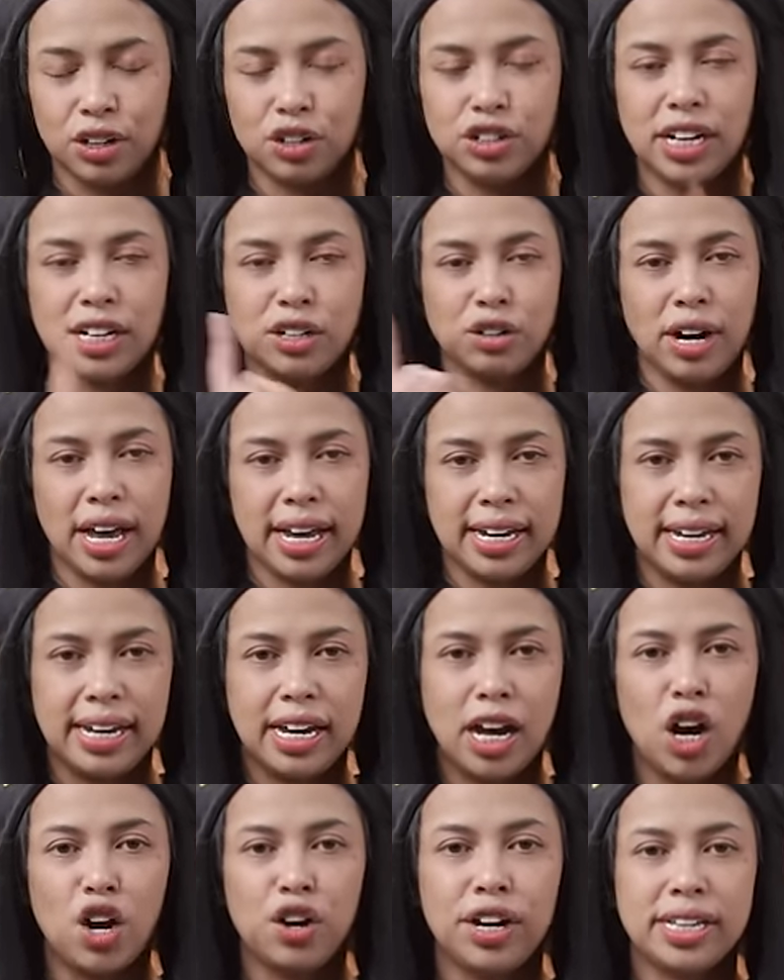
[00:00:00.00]
terus satu lagi
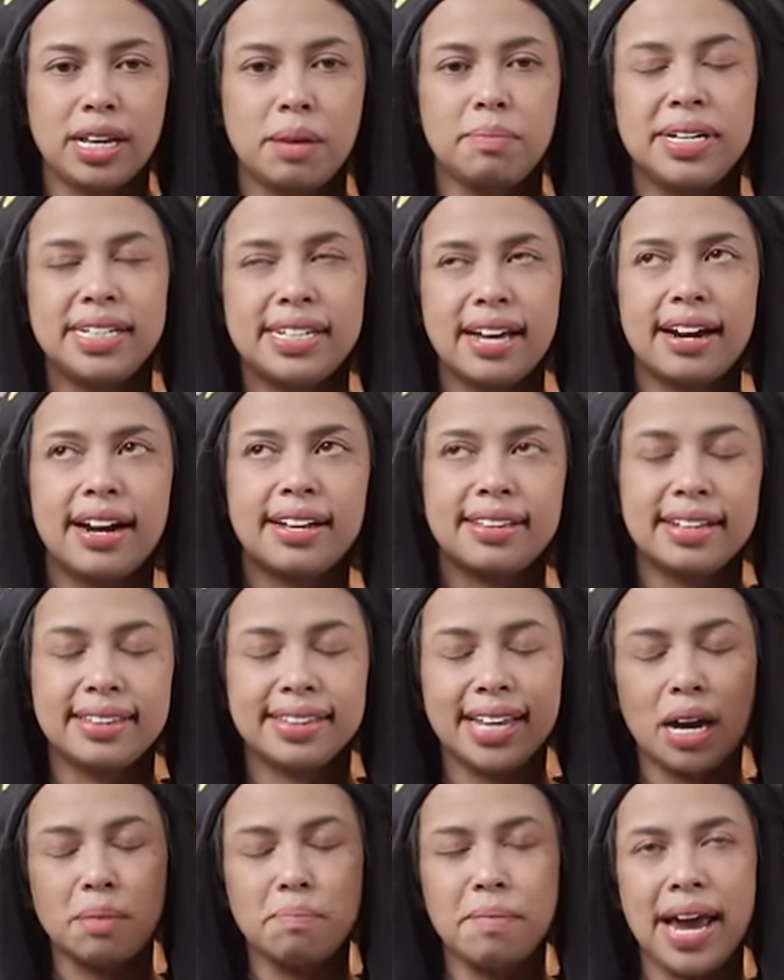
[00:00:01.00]
kalau kita bicara
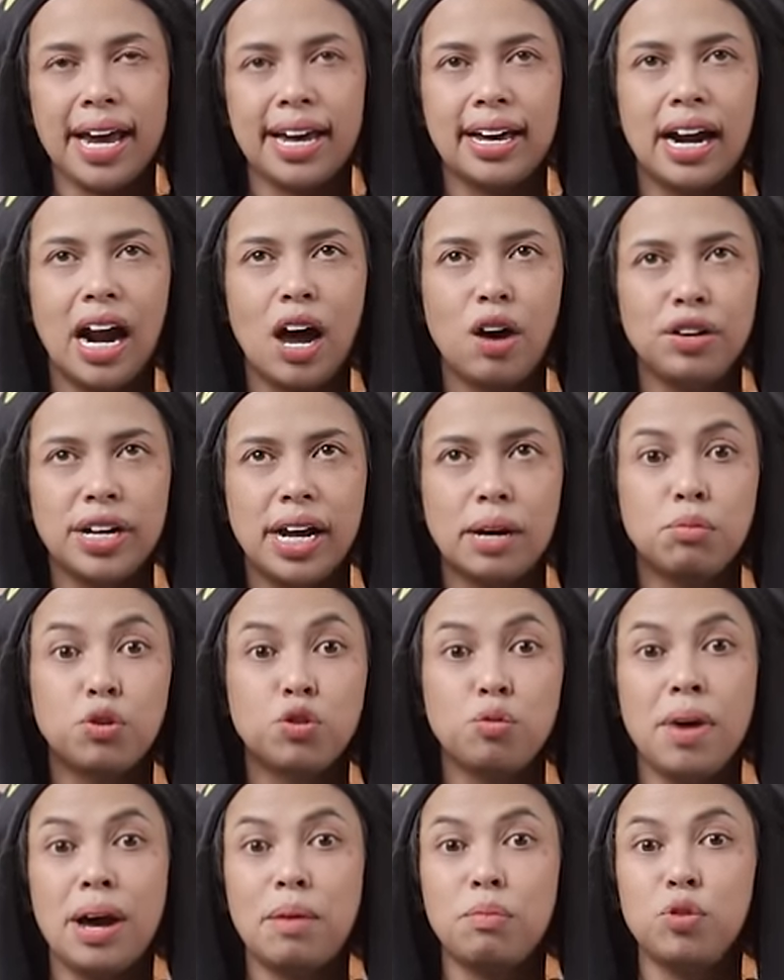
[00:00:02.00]
tentang background yang
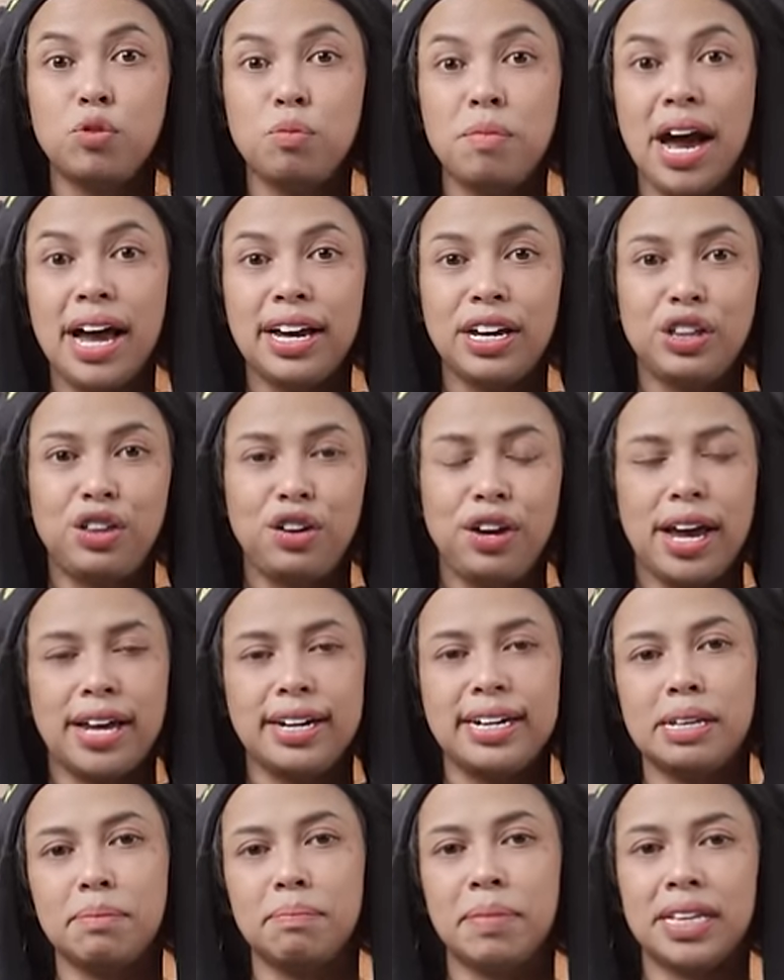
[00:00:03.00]
berubah-berubah gitu ya
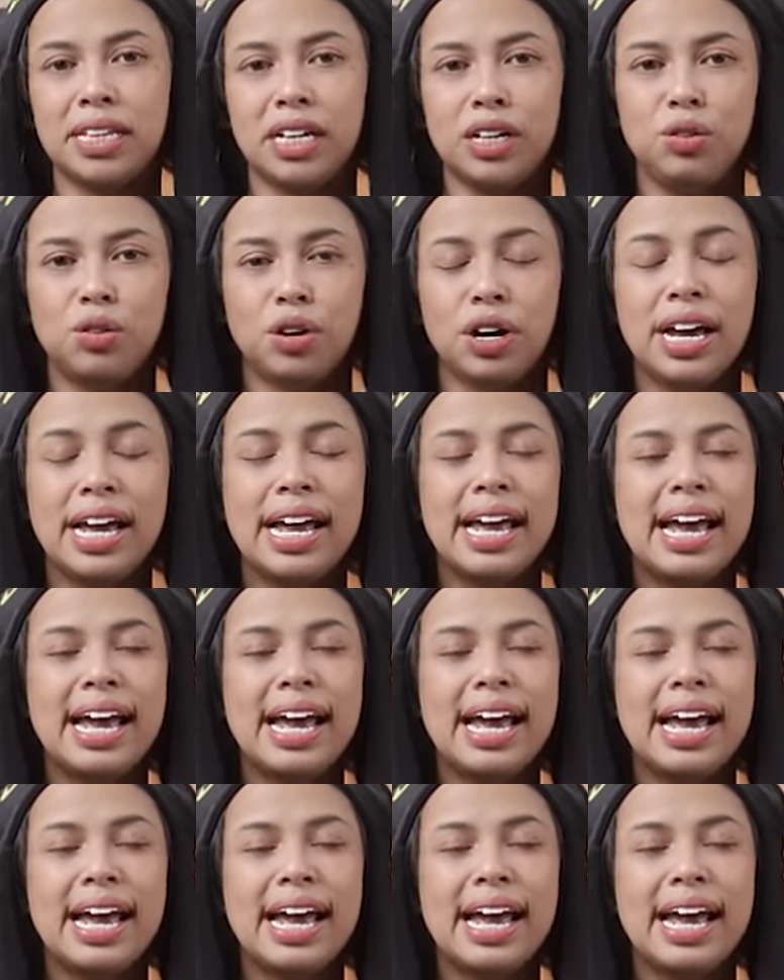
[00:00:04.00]
di tempat tidur